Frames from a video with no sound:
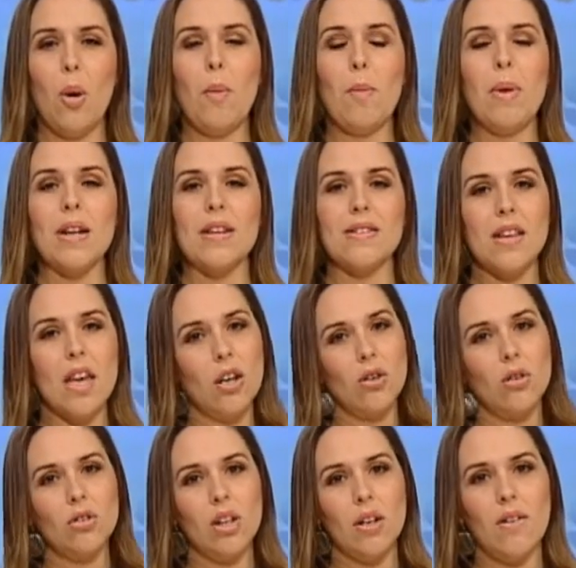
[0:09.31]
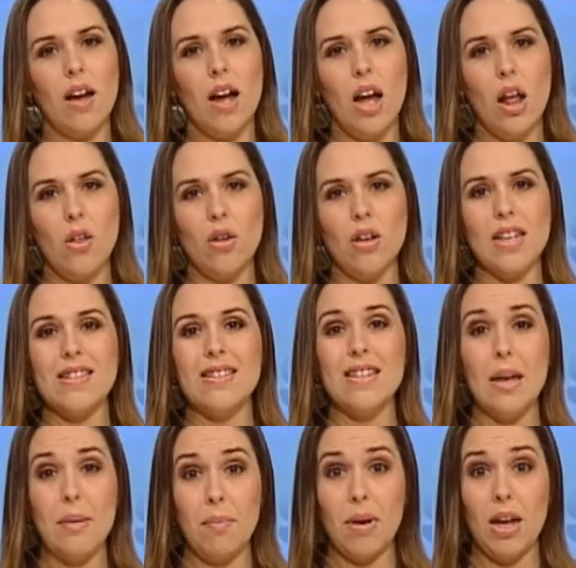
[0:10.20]
conversar con
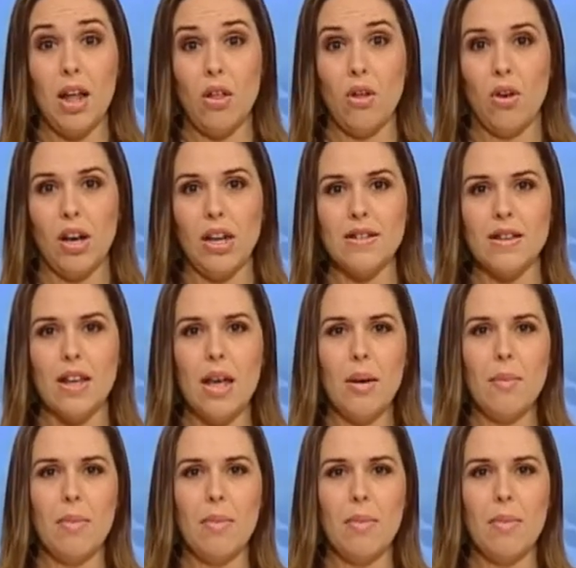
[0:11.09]
trabajadores y empleadores